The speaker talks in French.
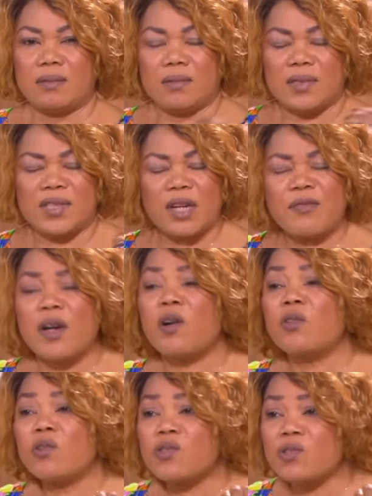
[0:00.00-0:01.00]
chaque fois
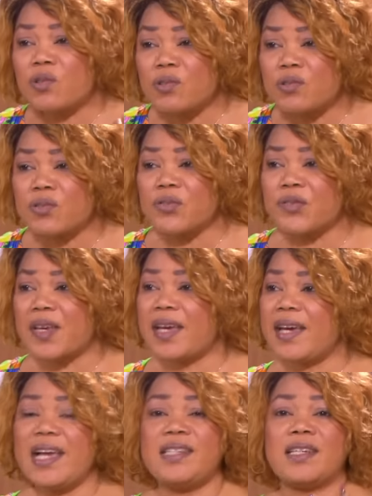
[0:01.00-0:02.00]
quand on se
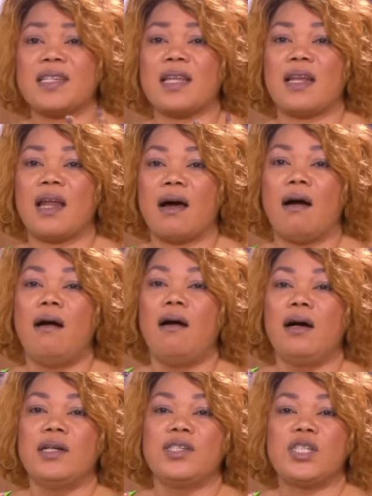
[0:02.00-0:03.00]
retrouvait, elles étaient là. Oh,
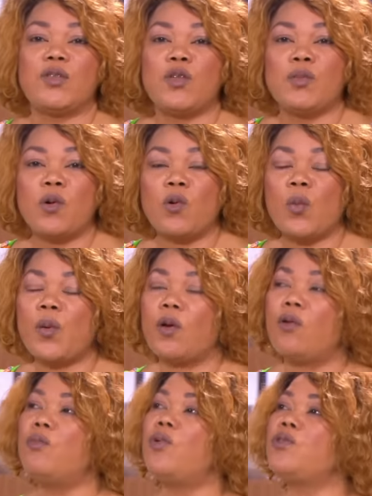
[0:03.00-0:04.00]
j'ai vu mon copain,
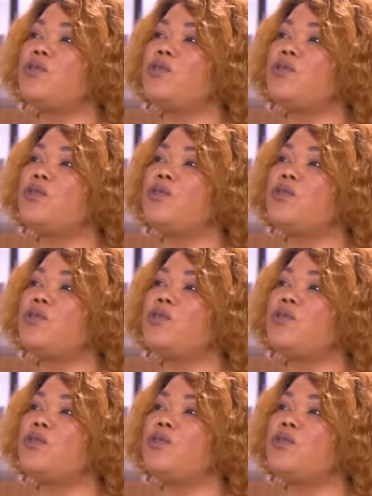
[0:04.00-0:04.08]
oh mon